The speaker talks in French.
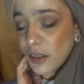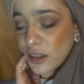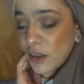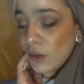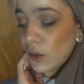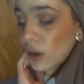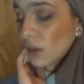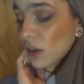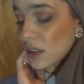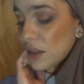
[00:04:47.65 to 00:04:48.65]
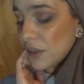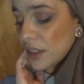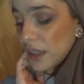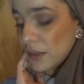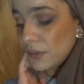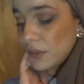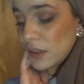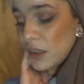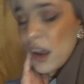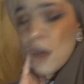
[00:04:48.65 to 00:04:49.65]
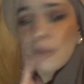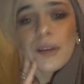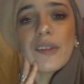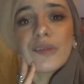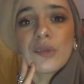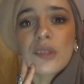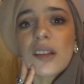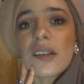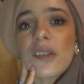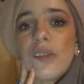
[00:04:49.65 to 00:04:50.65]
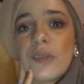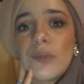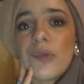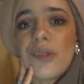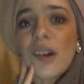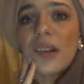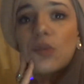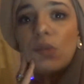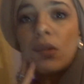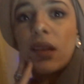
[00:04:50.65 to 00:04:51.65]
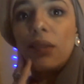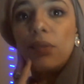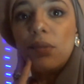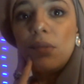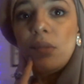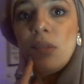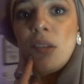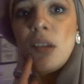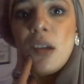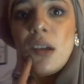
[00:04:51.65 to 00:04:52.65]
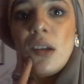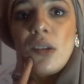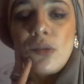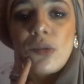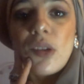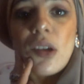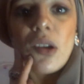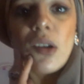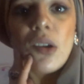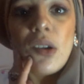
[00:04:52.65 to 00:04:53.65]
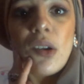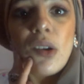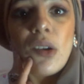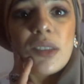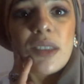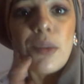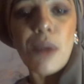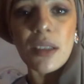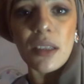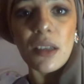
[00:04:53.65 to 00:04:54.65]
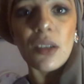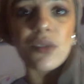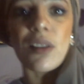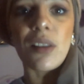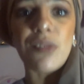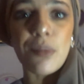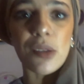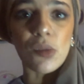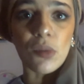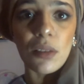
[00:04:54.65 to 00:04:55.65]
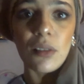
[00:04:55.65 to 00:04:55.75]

J'ai horreur de quand ça me fait ça. Bref, donc j'ai très envie de me faire les ongles là. Donc euh, c'est parti, je vais aller faire mes ongles.